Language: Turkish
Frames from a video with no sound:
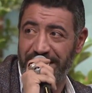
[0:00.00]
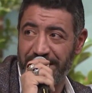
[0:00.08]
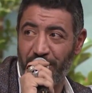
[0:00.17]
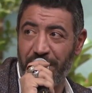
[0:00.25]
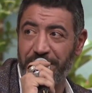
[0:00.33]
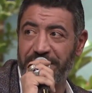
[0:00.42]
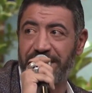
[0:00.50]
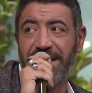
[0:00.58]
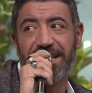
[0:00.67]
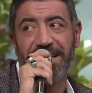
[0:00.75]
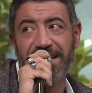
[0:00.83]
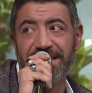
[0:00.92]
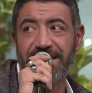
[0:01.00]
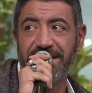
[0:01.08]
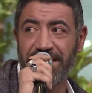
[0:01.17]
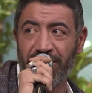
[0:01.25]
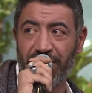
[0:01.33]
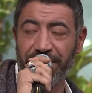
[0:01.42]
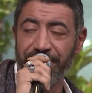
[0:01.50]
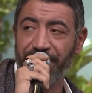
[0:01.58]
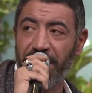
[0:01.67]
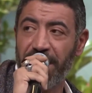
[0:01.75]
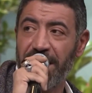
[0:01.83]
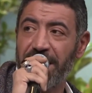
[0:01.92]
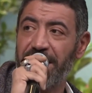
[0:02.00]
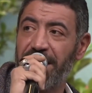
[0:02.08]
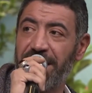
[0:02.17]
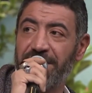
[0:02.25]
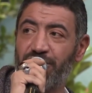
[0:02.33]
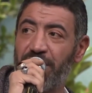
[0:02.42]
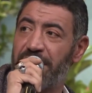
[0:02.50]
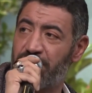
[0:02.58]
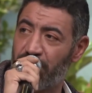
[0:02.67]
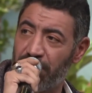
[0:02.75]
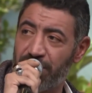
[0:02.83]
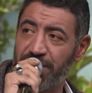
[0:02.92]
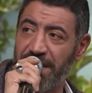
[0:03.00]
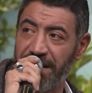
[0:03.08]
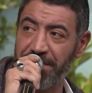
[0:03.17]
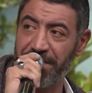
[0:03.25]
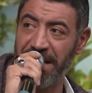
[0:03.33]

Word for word: siz muhabbet ederken sizi dinliyorum. E, şu an sorunuzu alayım